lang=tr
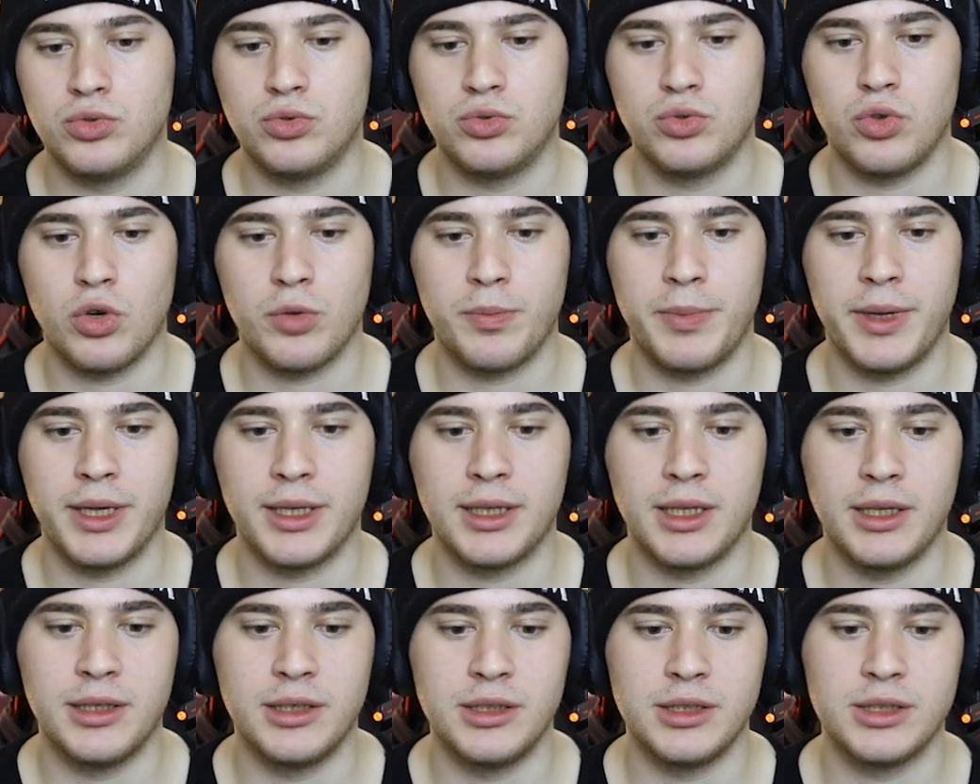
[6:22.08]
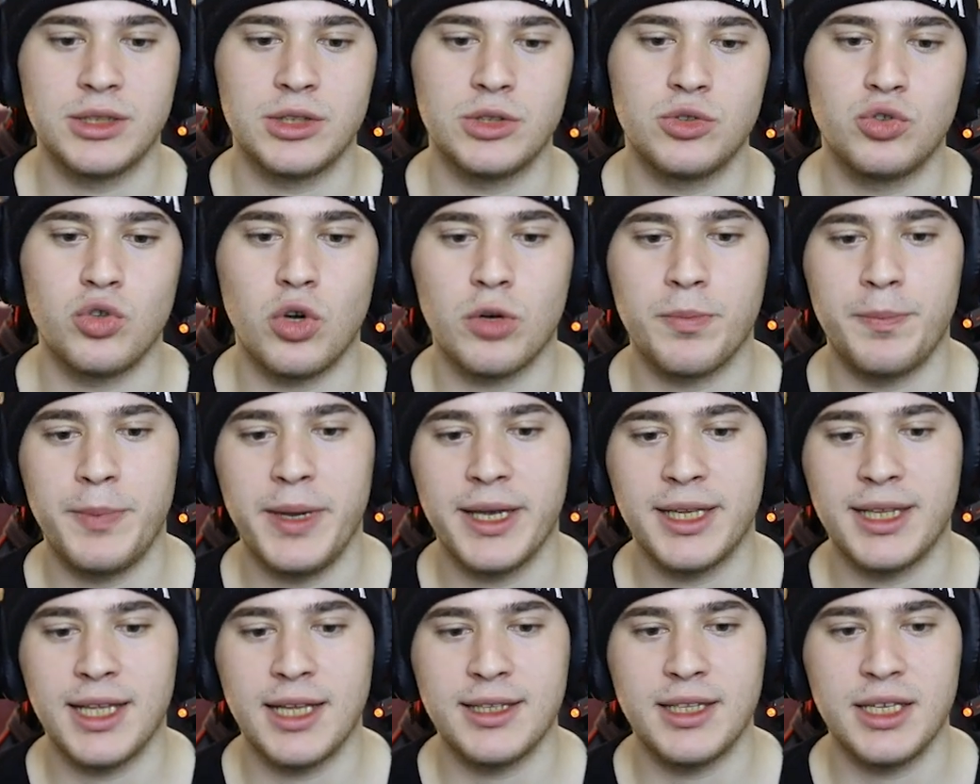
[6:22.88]
Çok beklediniz. Çok
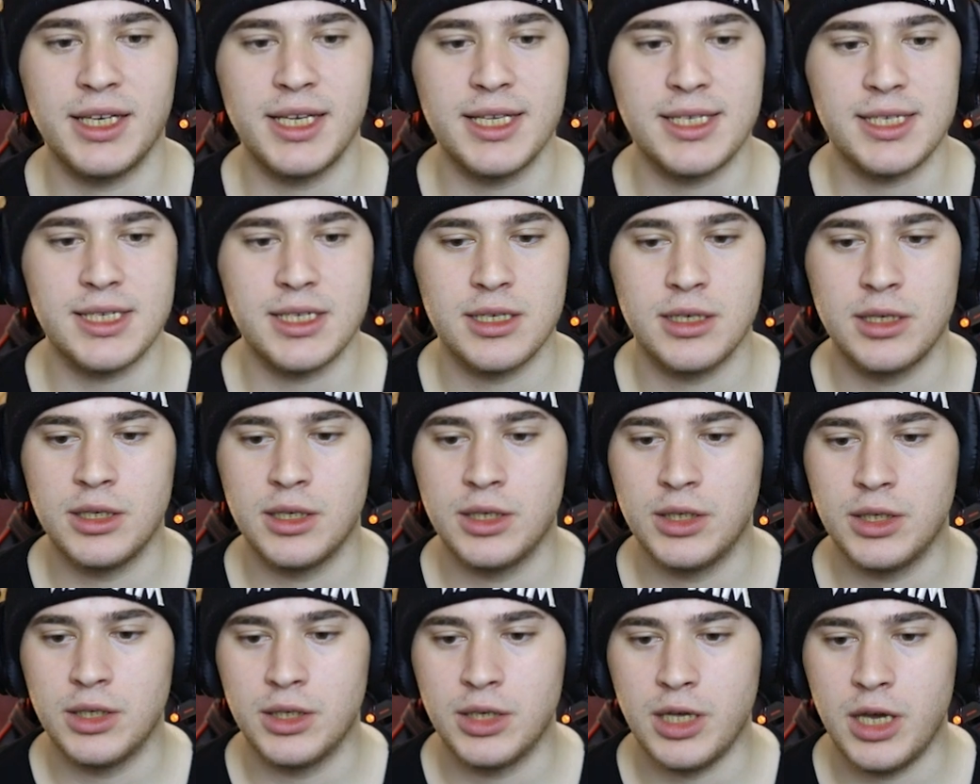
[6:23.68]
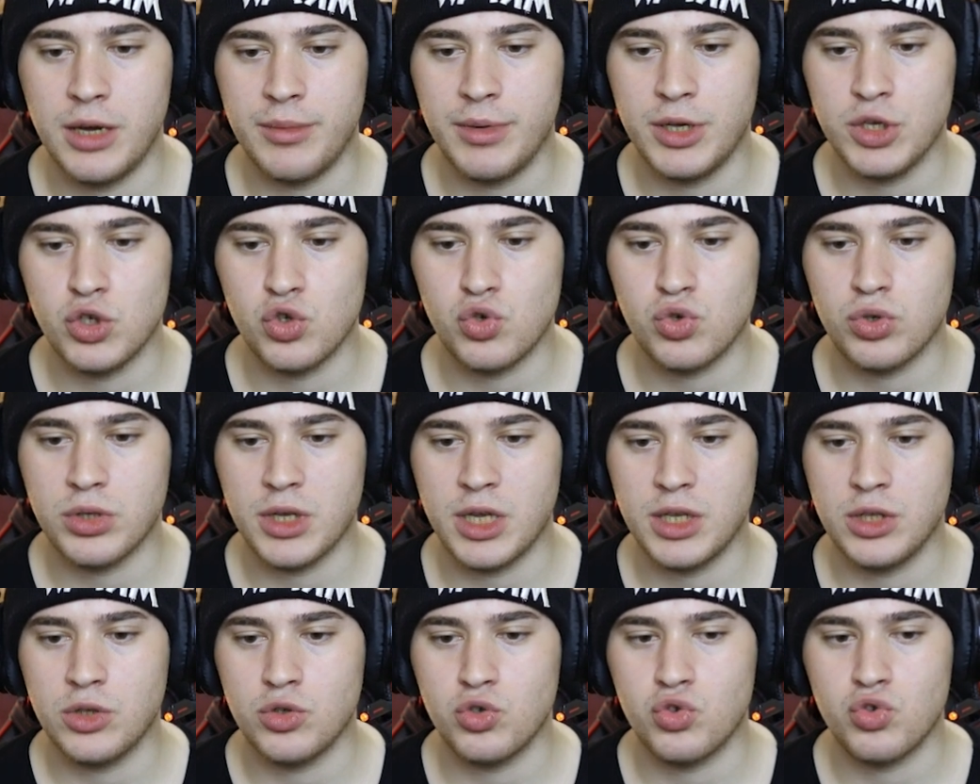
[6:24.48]
beklediniz. Hemen
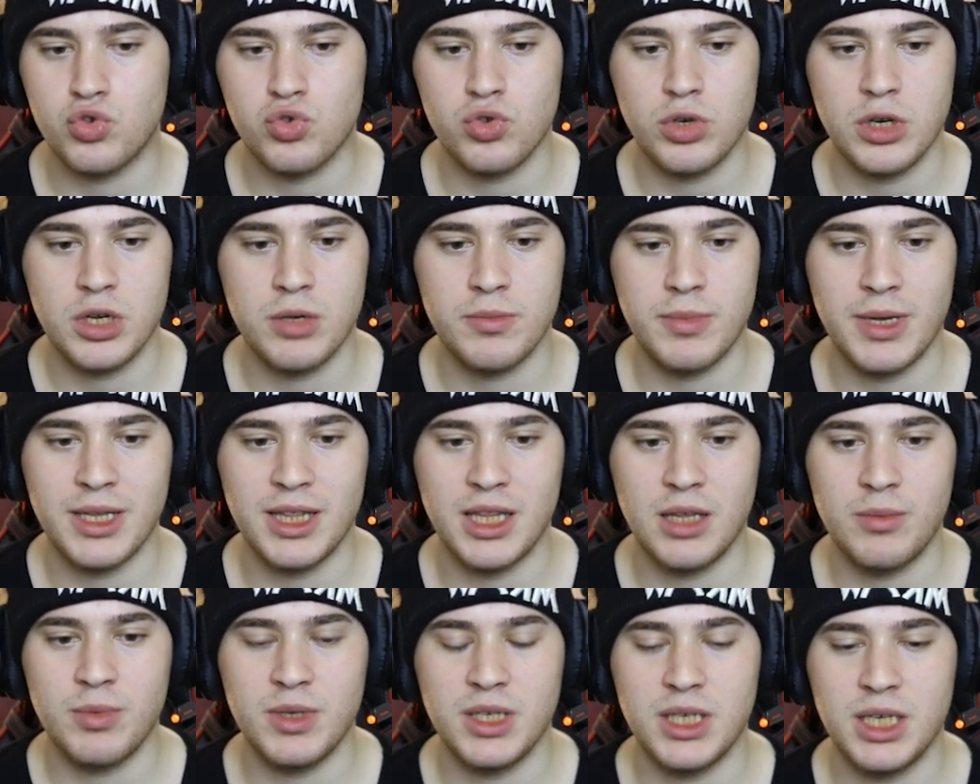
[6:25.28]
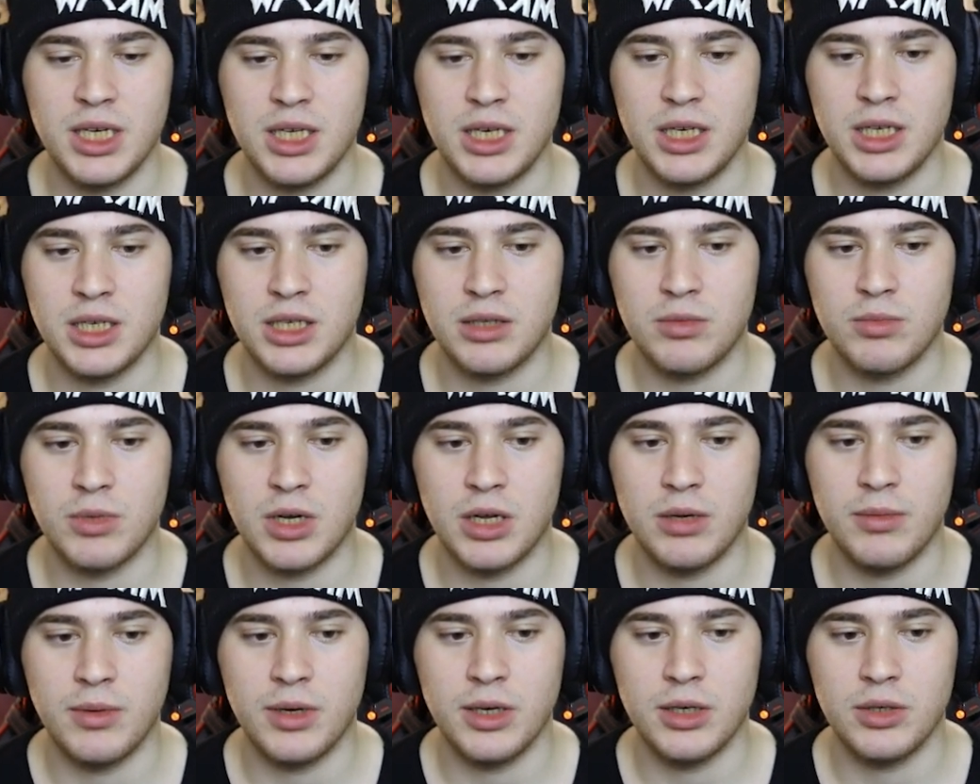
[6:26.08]
şuradan şuraya ben deminki yere girdim
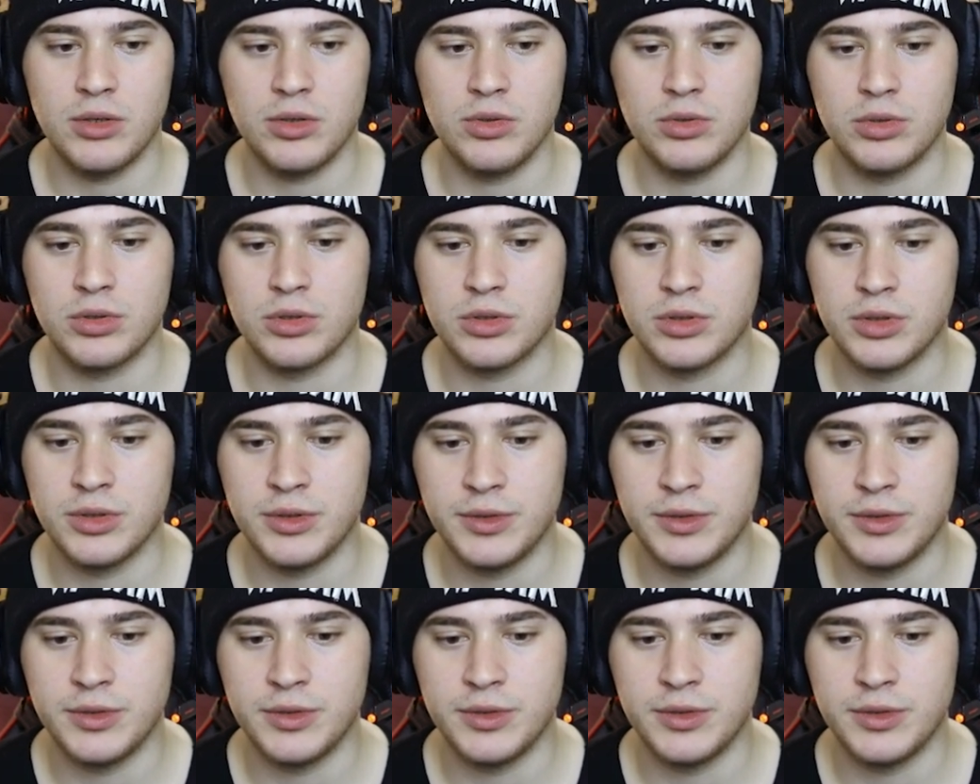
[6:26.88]
galiba. Dur.